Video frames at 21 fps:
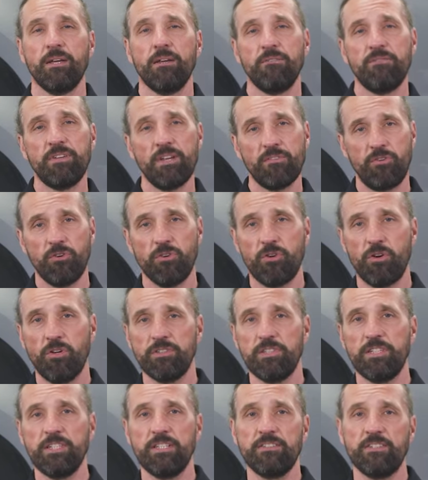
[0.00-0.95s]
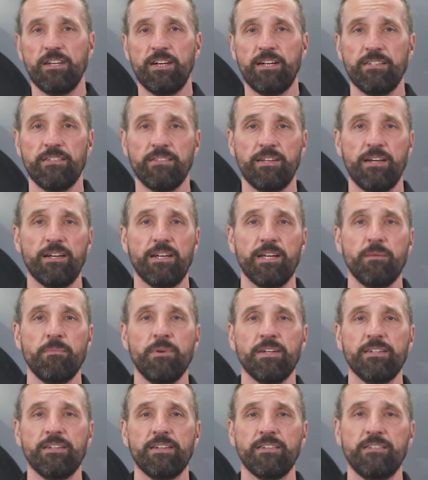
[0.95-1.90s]
Wir von Continental sagen
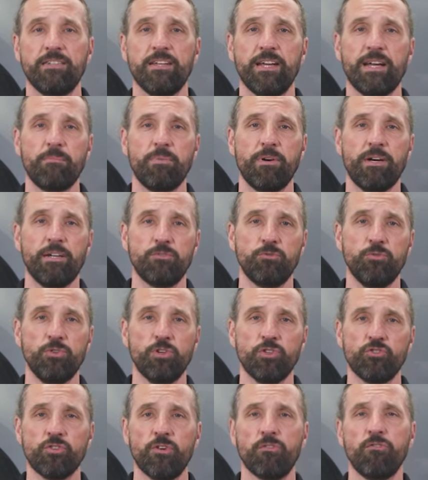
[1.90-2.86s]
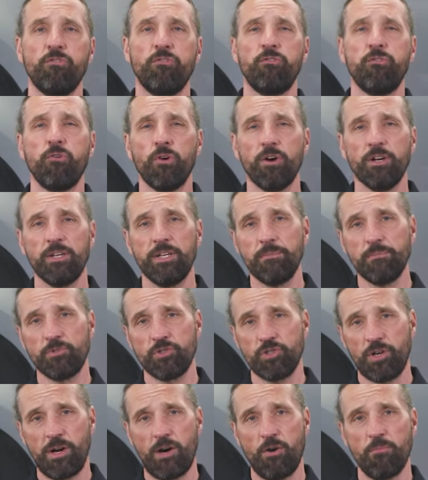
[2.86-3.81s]
immer, dass die Reparatur schon vor dem
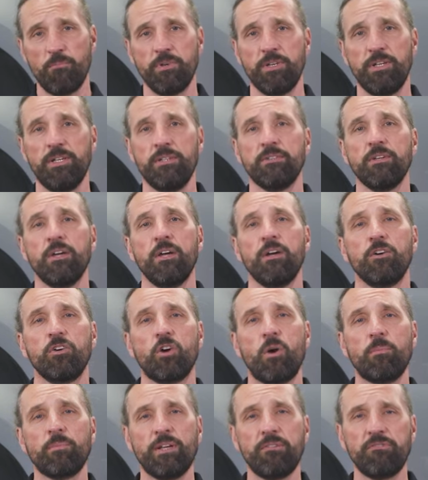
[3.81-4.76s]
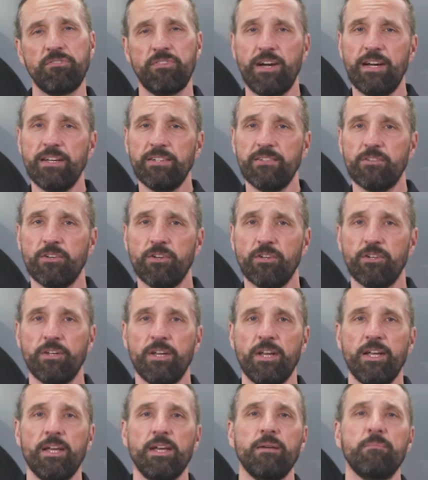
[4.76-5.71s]
Schrauben beginnt. Kommt ein Fahrzeug
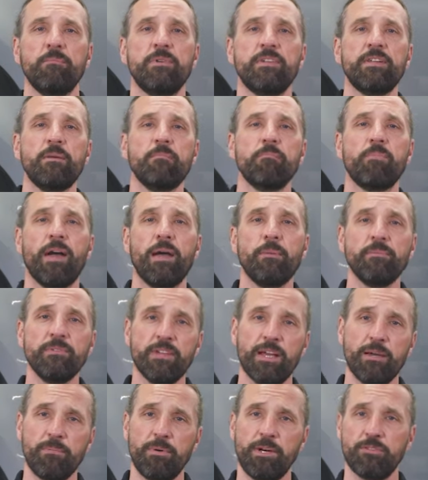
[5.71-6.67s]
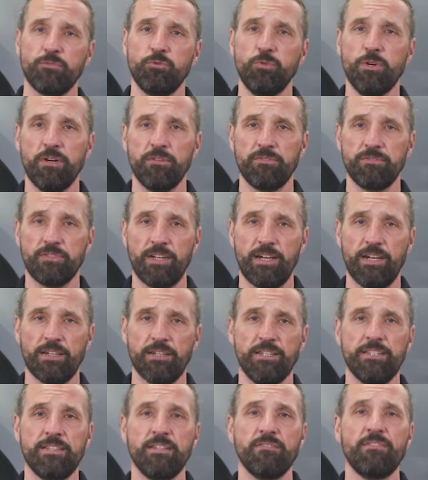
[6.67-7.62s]
mit dem
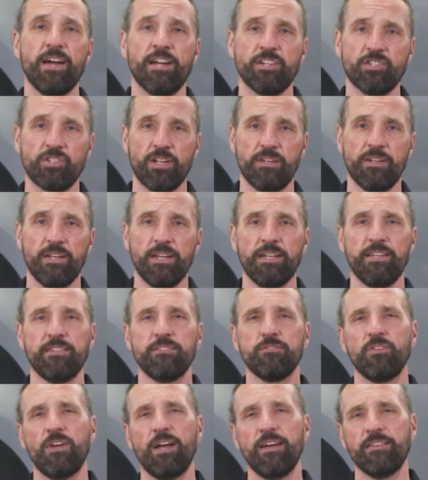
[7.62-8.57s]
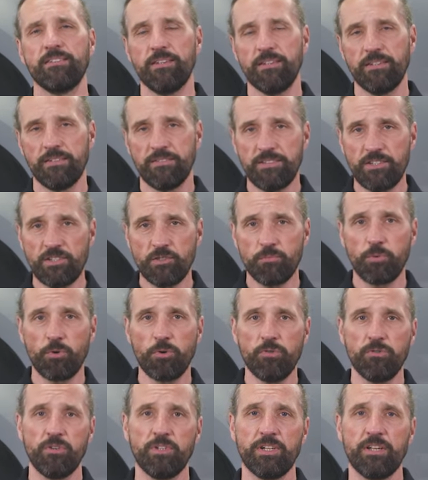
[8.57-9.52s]
Bremsenreparaturauftrag in die Werkstatt, ist zuerst eine
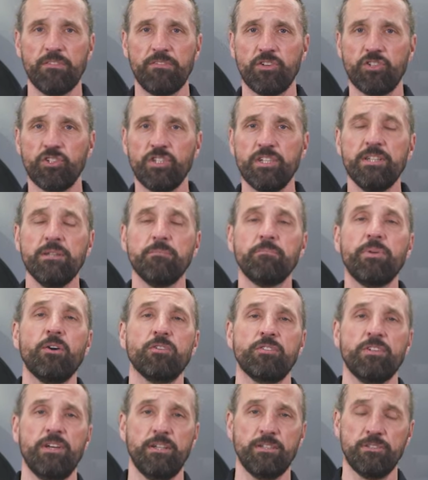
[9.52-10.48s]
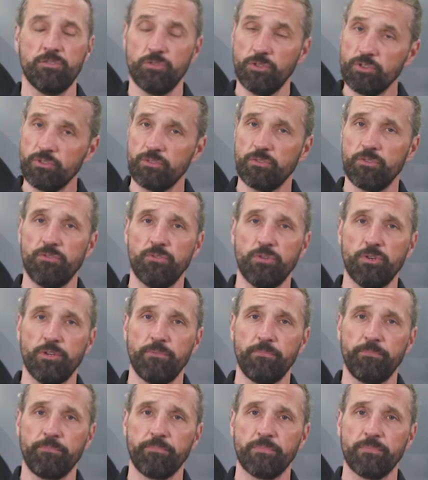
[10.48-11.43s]
Sichtprüfung der verschiedenen Bauteile durchzuführen.